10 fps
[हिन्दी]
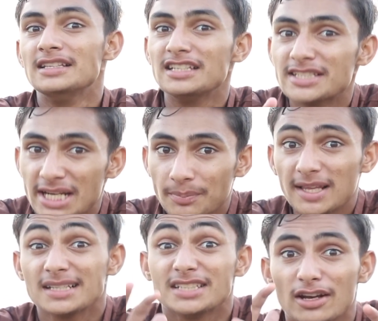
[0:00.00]
जिसने अब
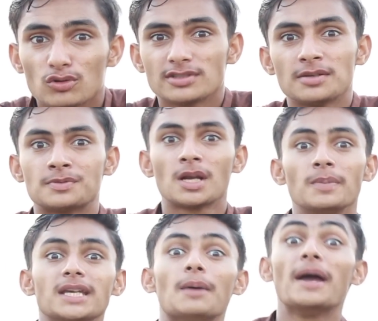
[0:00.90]
तक चैनल को सब्सक्राइब
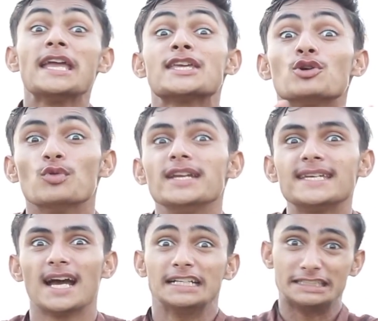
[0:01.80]
नहीं किया भाई क्यों नहीं
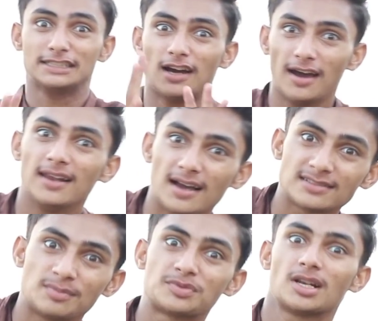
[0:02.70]
किया चार लाख
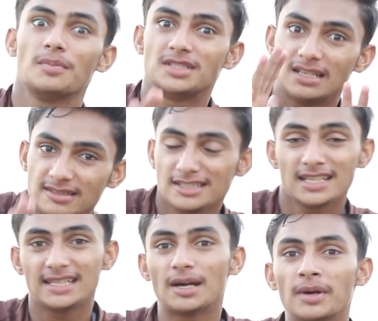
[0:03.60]
सब्सक्राइब जल्दी से
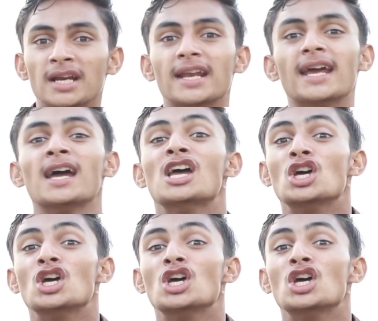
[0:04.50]
जल्दी कंप्लीट करने हैं